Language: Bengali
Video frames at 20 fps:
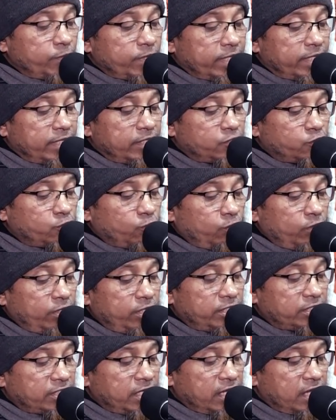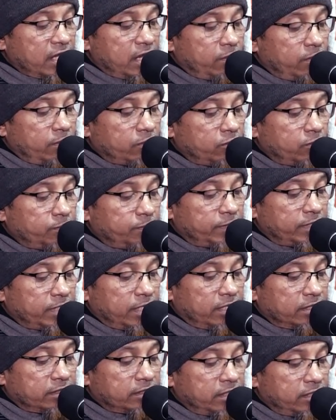পরে চল্লিশা খাওয়ানো
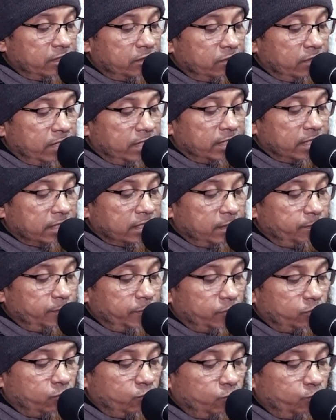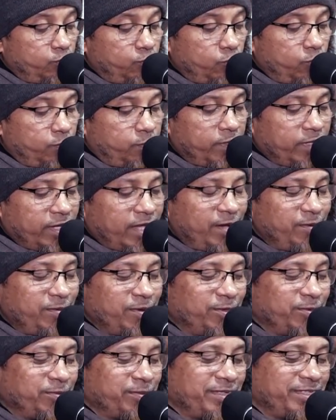বিদাত কিন্তু এটা কি মৃত্যুর পূর্বে
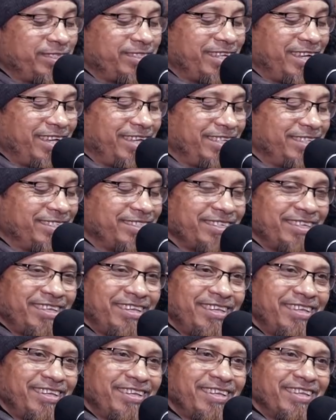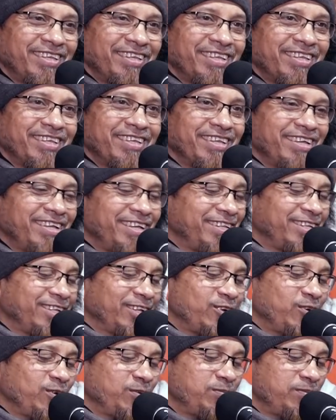খাওয়ানো কি যায় রে
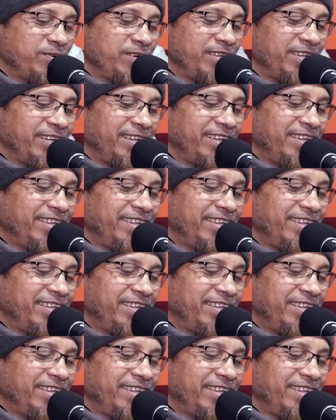কপাল